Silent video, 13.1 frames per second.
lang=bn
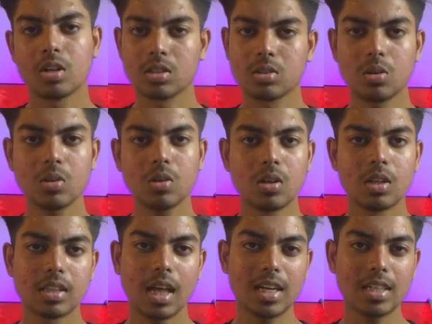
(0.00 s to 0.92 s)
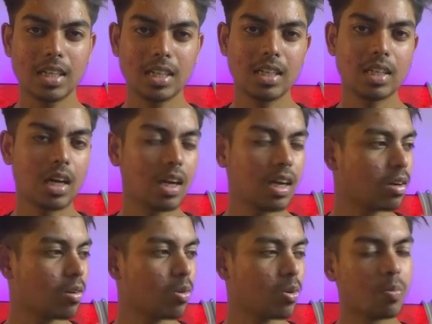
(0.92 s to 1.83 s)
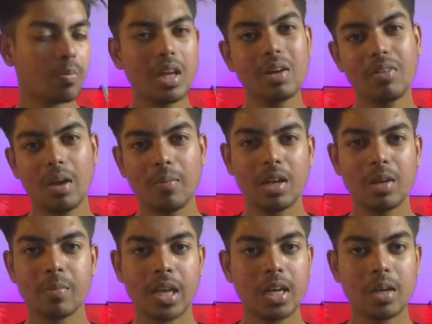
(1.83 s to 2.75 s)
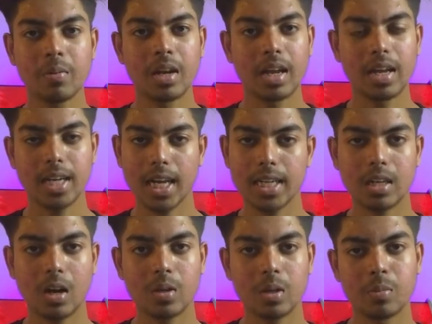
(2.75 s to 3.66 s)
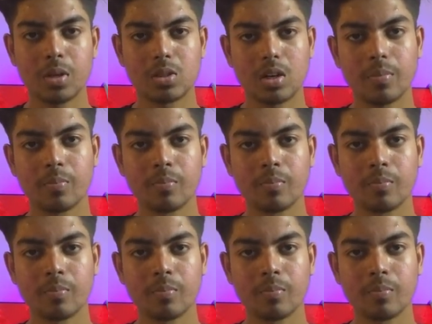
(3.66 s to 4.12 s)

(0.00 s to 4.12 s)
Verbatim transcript: সো তার সাথে তার কোনো মেয়ের ফ্যামিলি মেনে নেবে না এটাই স্বাভাবিক বিষয়